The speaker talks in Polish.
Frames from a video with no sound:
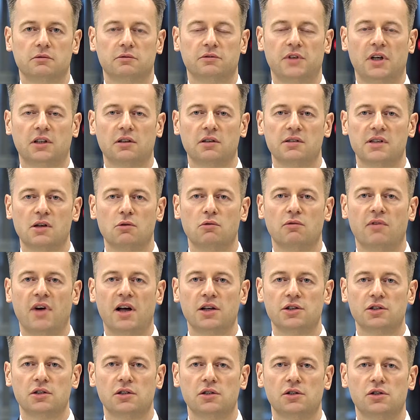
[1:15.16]
Warto
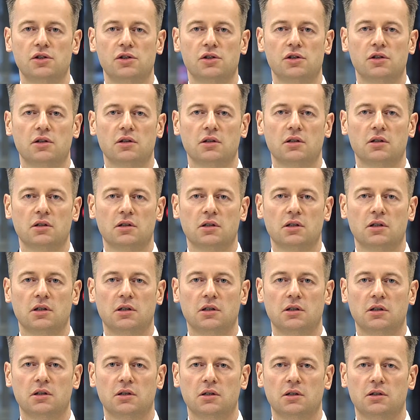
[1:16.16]
zauważyć,
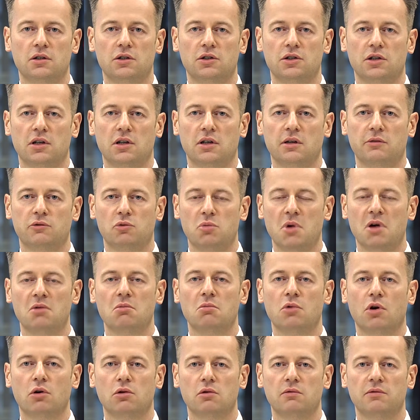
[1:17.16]
e, że w
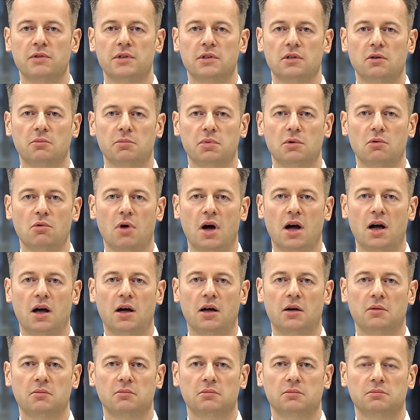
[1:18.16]
ubiegłym roku
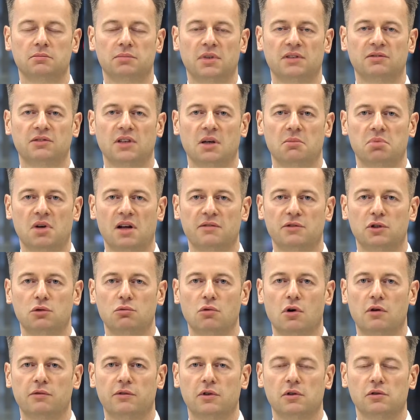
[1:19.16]
wystąpiła pewna
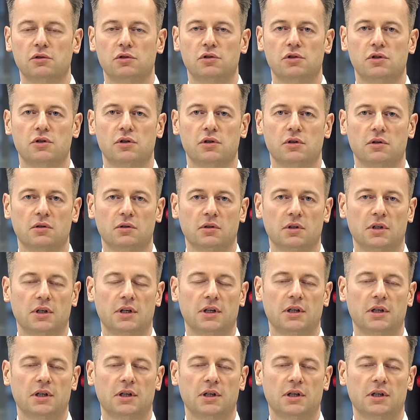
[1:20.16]
prawidłowość